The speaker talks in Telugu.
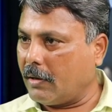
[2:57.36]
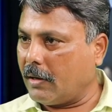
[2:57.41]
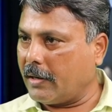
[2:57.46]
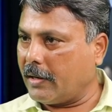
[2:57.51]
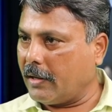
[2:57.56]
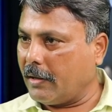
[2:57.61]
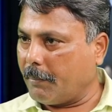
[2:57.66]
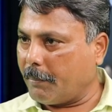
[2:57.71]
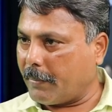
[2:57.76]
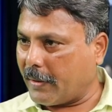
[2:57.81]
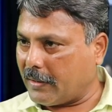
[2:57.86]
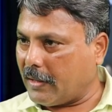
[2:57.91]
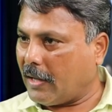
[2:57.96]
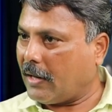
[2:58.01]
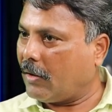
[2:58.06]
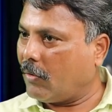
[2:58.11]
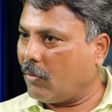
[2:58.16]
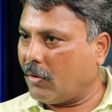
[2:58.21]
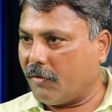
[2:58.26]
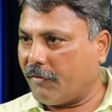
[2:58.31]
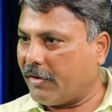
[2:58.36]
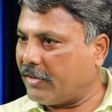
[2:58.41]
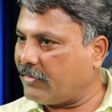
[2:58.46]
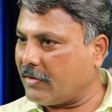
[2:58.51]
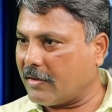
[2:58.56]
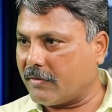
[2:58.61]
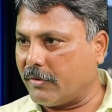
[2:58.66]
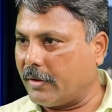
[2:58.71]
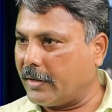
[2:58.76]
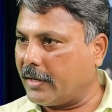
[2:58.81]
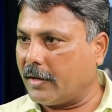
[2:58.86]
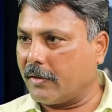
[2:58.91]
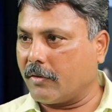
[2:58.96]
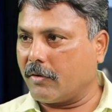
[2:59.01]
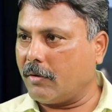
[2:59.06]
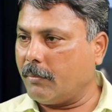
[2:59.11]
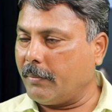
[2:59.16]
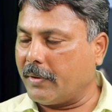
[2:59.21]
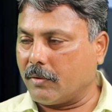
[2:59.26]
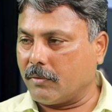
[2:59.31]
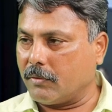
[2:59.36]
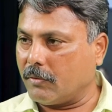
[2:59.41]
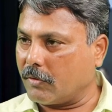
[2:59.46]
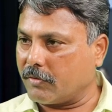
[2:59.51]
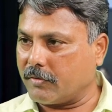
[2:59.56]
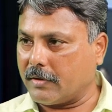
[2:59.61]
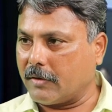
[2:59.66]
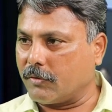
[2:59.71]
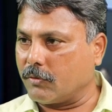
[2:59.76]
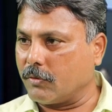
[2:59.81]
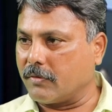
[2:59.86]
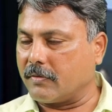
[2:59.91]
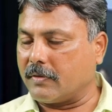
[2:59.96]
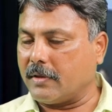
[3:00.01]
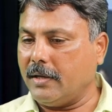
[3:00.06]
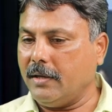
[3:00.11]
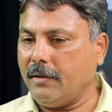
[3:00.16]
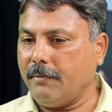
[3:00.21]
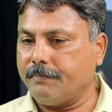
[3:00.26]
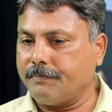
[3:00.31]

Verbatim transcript: అంటే ప్రధానంగా ఉన్న వ్యత్యాసం ఏంటనేది కూడా మనం ఒకసారి చూస్తే